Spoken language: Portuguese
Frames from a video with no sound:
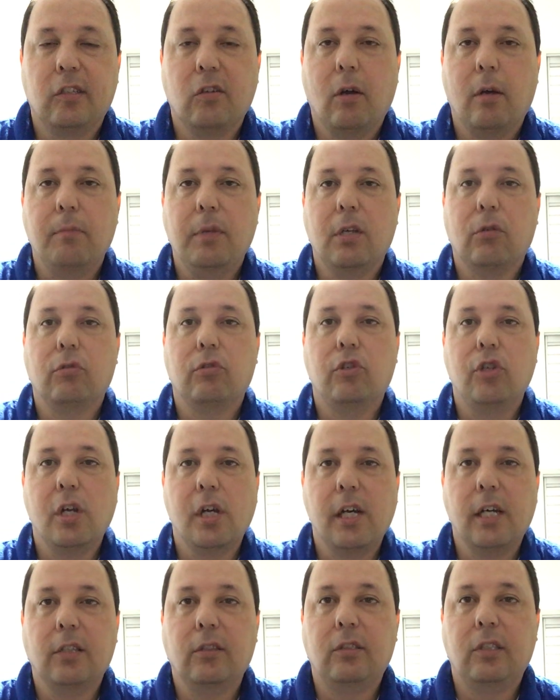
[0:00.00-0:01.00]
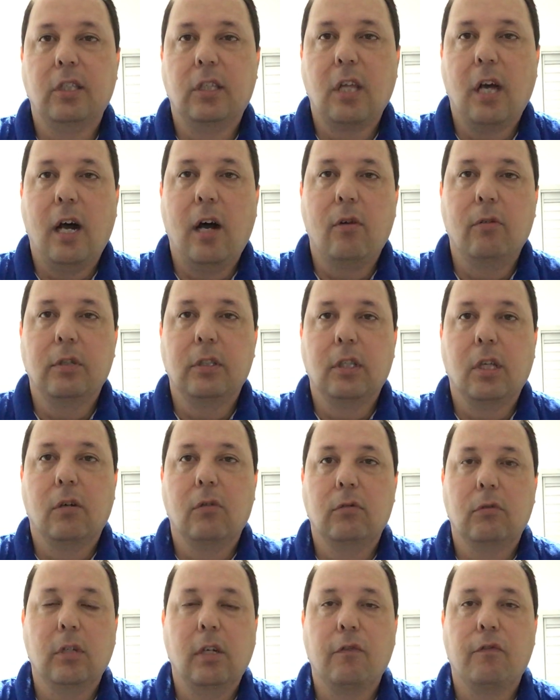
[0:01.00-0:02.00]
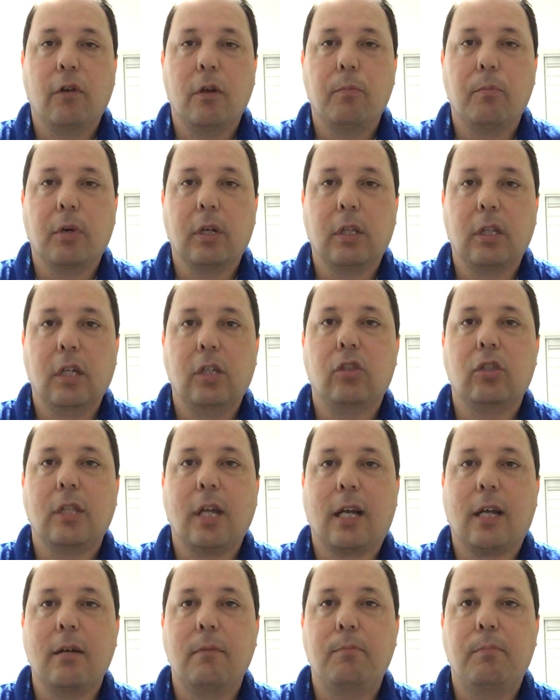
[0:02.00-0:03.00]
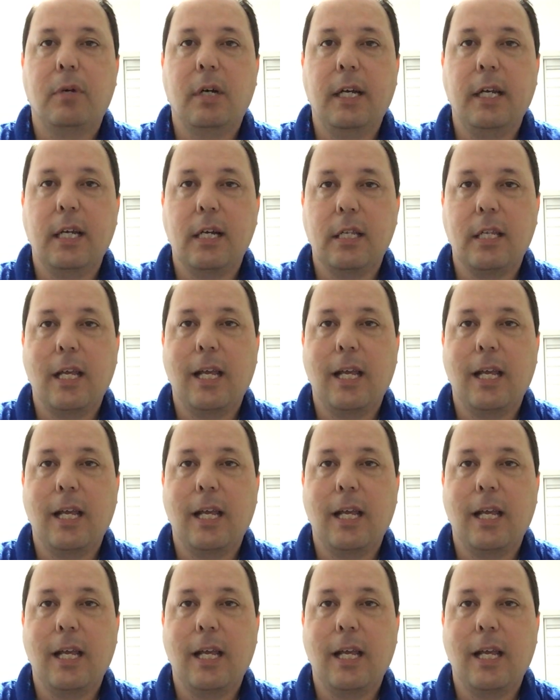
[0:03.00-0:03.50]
São amigos de anos e tal, então ele foi importante na campanha,